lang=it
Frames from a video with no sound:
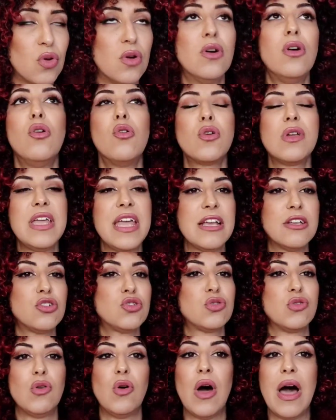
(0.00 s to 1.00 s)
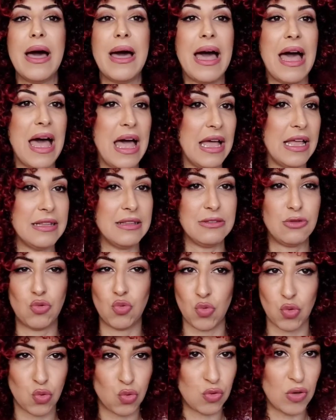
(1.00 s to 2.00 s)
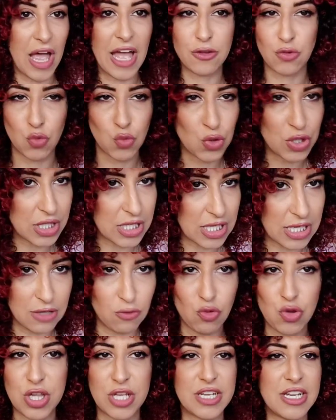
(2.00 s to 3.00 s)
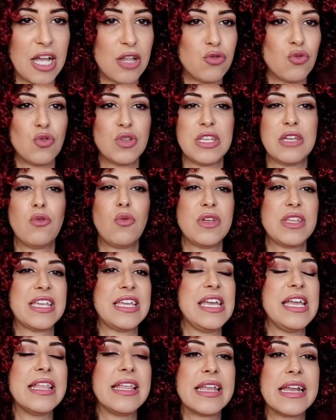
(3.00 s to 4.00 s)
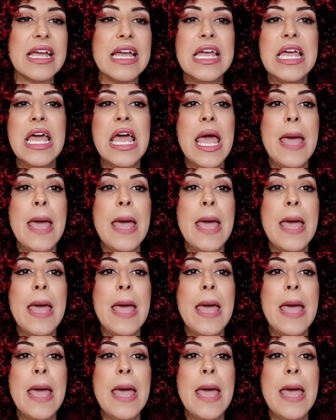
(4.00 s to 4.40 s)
ho chiesto a tutti a tutti, ho cercato di chiedere